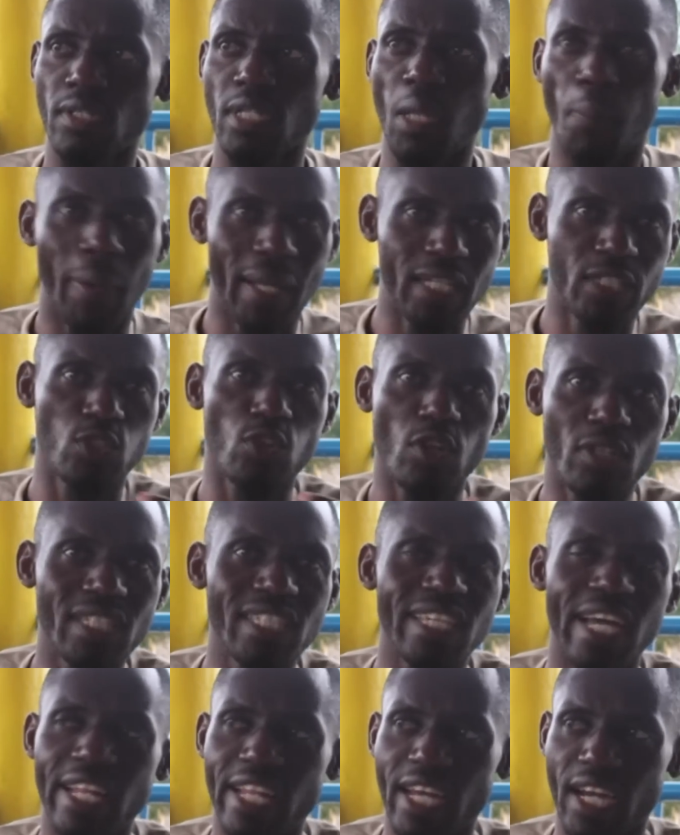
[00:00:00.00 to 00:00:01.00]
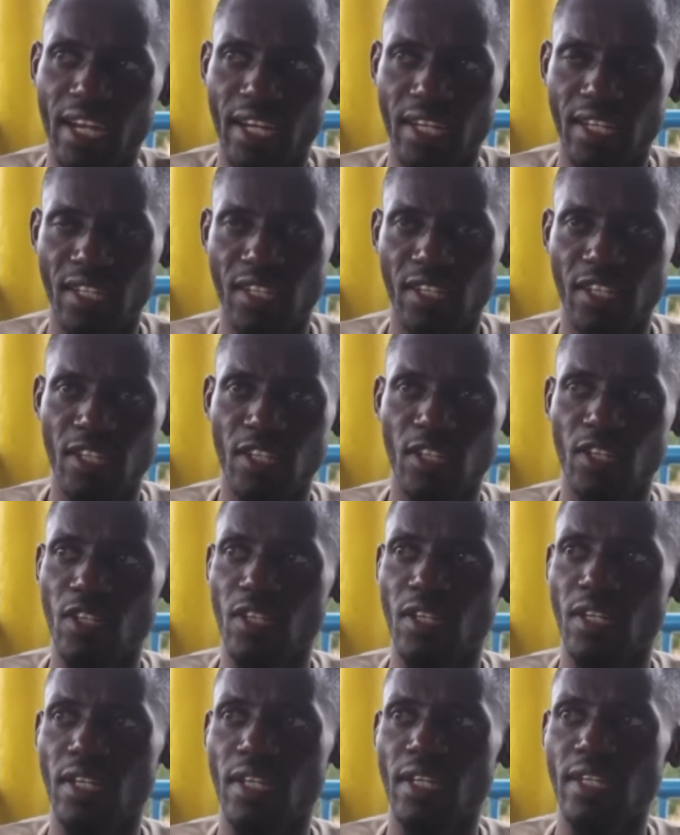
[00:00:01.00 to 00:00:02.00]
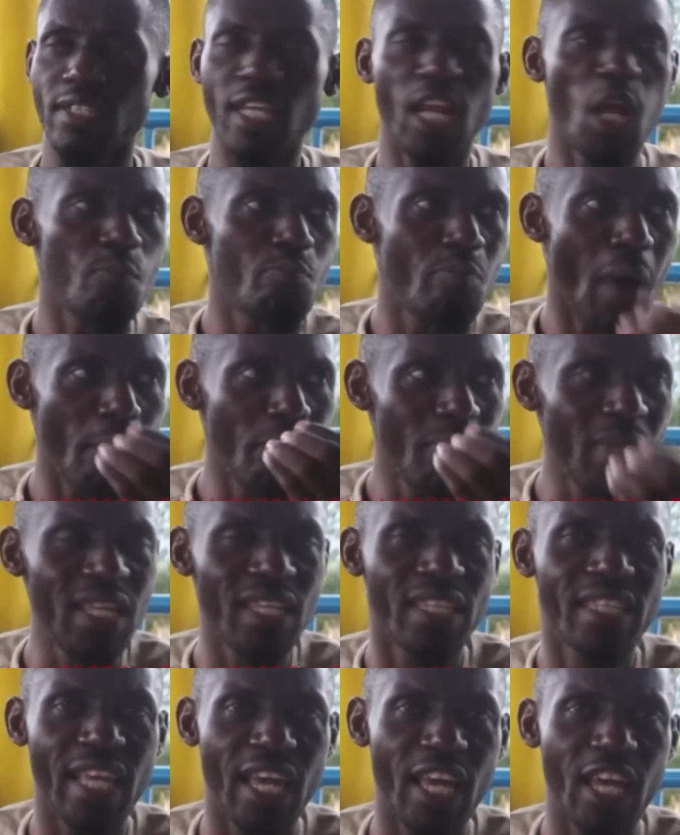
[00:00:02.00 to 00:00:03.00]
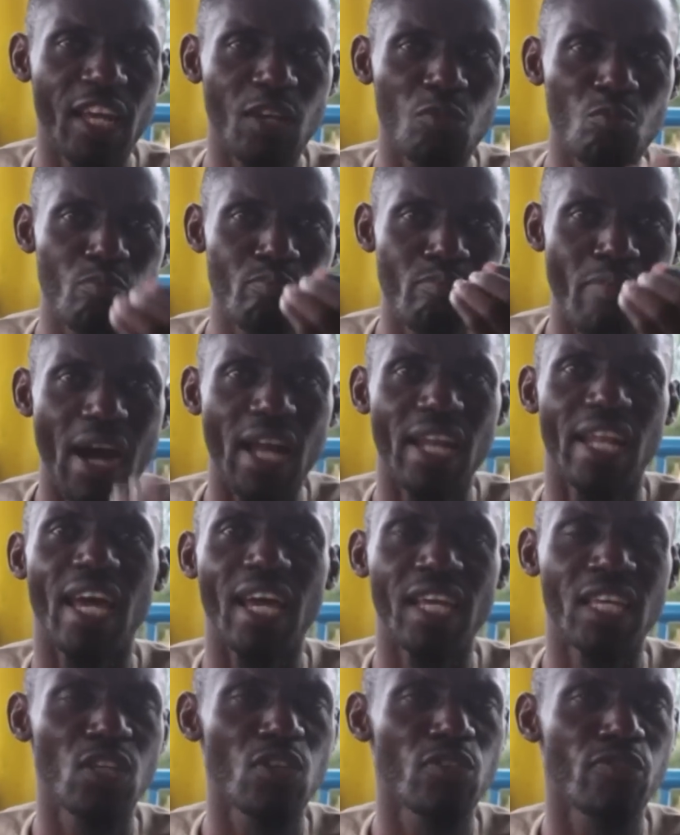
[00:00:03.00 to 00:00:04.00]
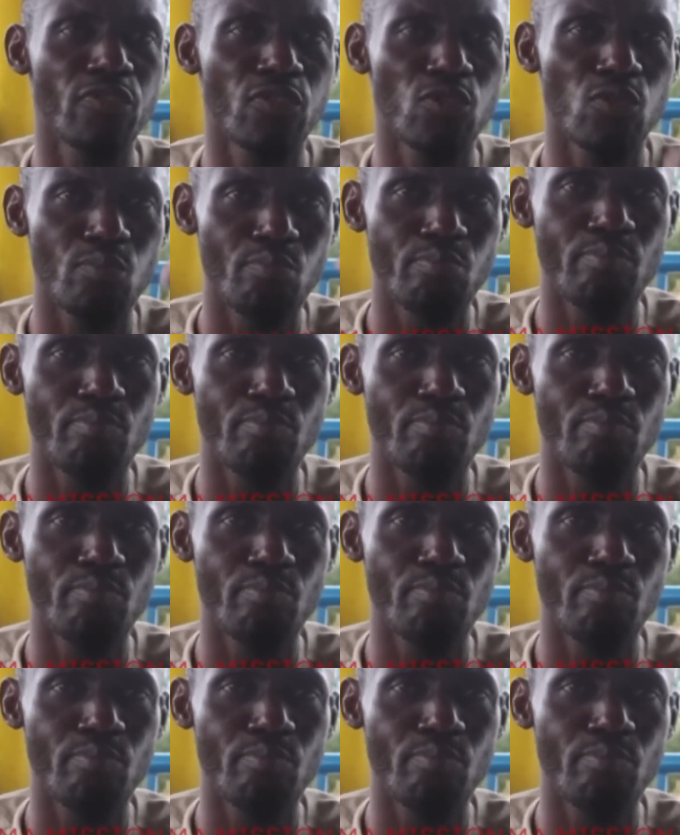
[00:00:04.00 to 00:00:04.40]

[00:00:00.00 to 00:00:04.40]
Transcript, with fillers: Des patriotes, il y en a la na militaire, bana ya kivu